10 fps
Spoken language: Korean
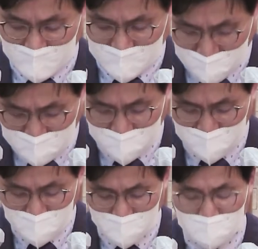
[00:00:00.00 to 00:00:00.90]
그렇지
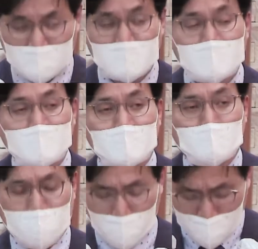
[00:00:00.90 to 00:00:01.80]
않으면
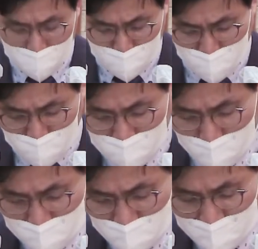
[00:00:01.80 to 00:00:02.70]
패배의 수렁을
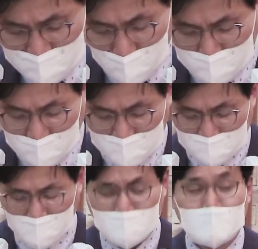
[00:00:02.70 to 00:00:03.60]
벗어나지 못한
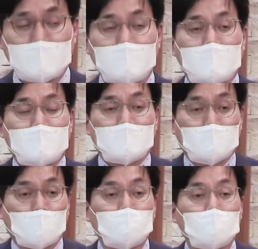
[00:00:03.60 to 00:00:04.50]
채
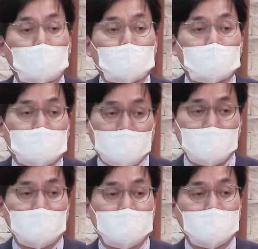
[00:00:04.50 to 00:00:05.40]
결국
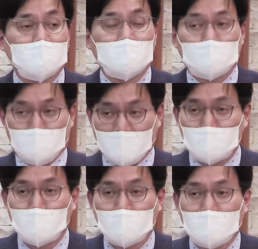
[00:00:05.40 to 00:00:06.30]
제자리를
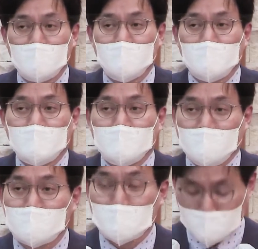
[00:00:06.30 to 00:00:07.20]
맴돌게
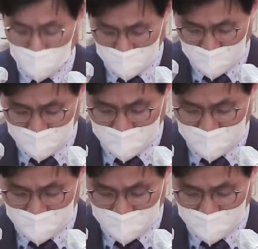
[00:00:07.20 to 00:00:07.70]
되는 것입니다.